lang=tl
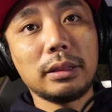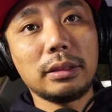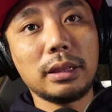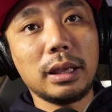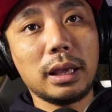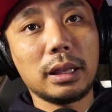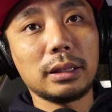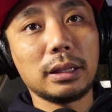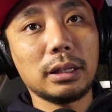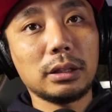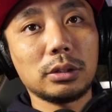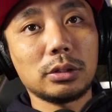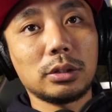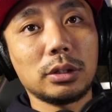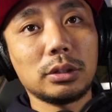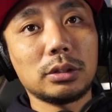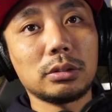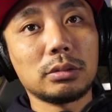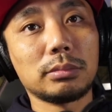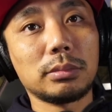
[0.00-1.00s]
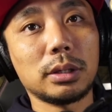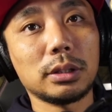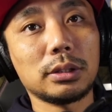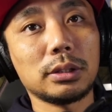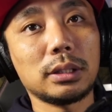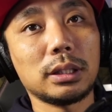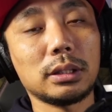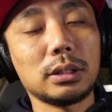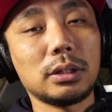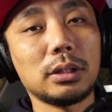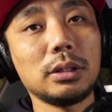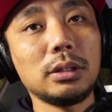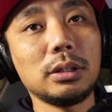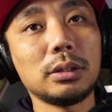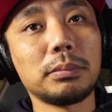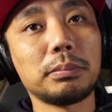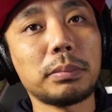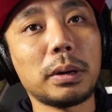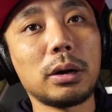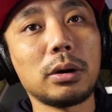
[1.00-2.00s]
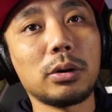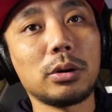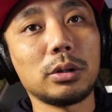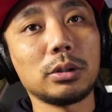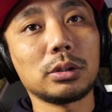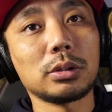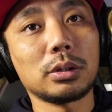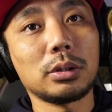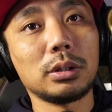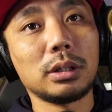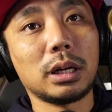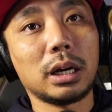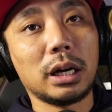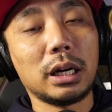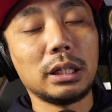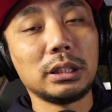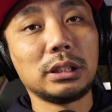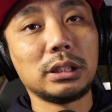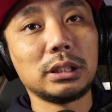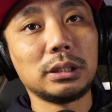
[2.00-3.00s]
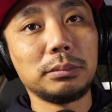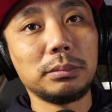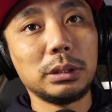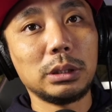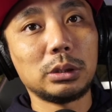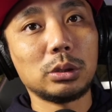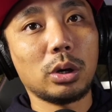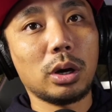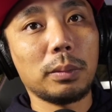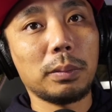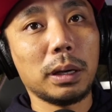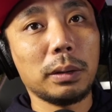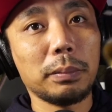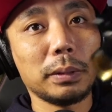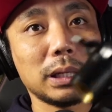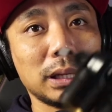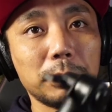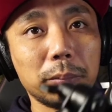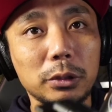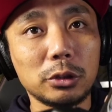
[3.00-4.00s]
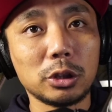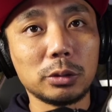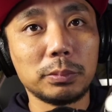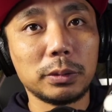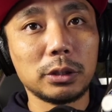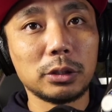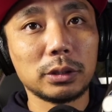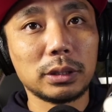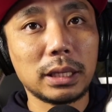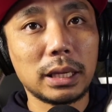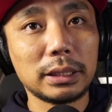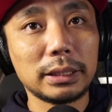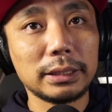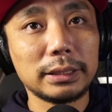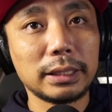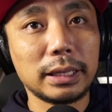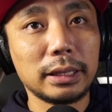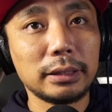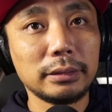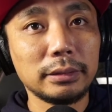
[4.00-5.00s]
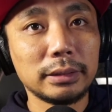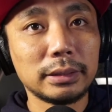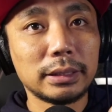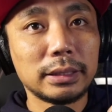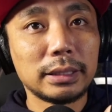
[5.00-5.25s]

And then, ito, itong button na to, pang-control ng RGB. So, kapag pinipindot-pindot natin yan,